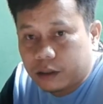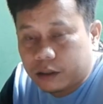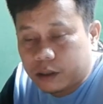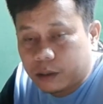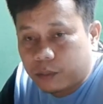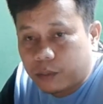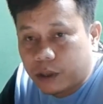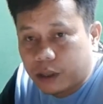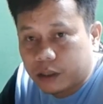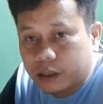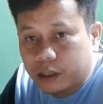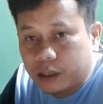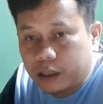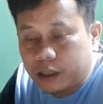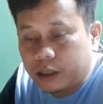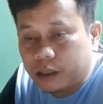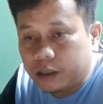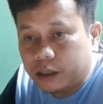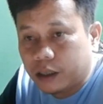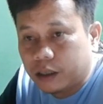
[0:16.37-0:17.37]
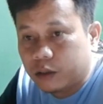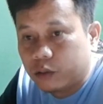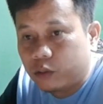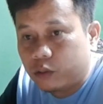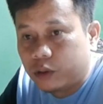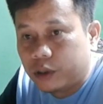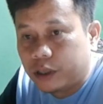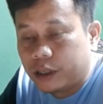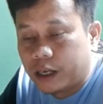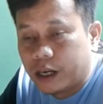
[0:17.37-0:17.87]
seperti ini
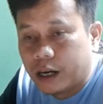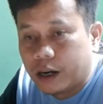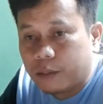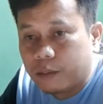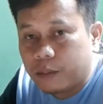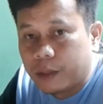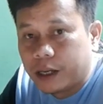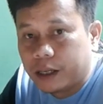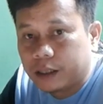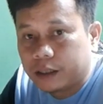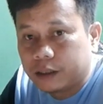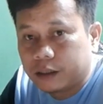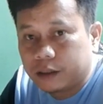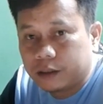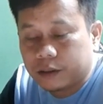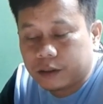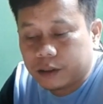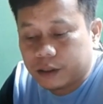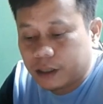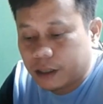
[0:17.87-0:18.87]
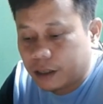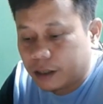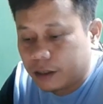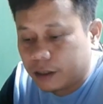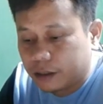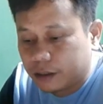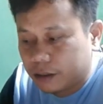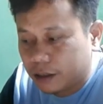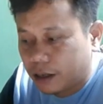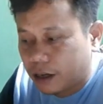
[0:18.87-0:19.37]
yaitu damai ya
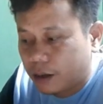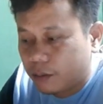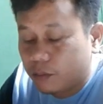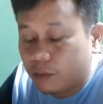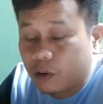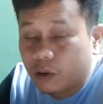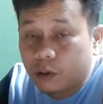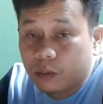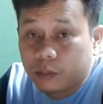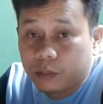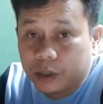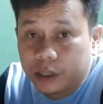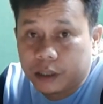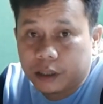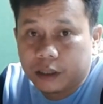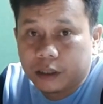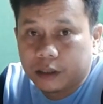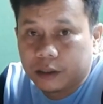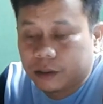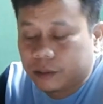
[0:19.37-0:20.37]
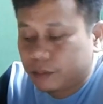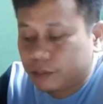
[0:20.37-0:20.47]
salam ngopi